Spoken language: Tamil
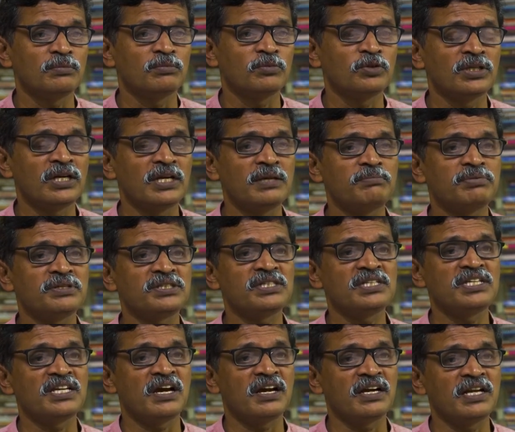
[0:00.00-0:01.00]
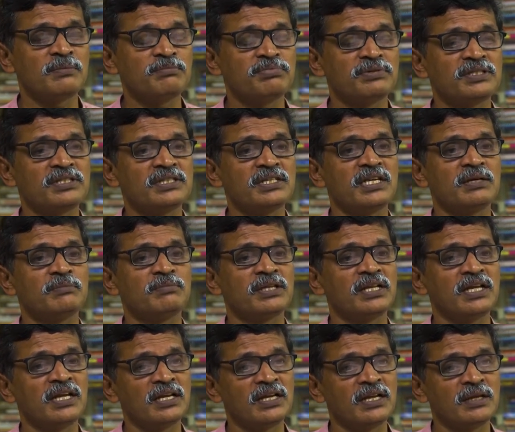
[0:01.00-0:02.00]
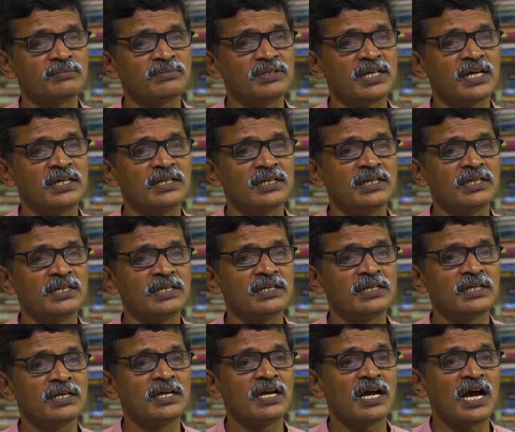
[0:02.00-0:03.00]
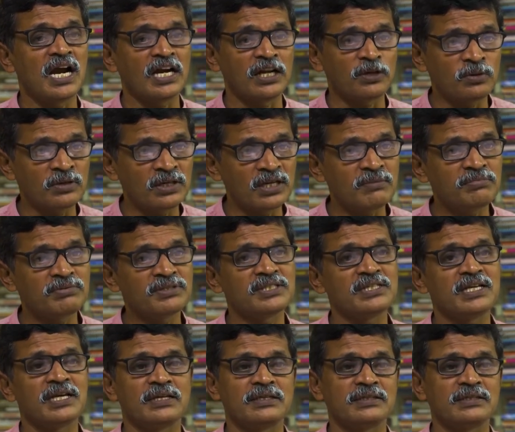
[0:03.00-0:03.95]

முதலை பசி யானை பசி என்பதையெல்லாம் தாண்டி அணகுண்டா பசியாக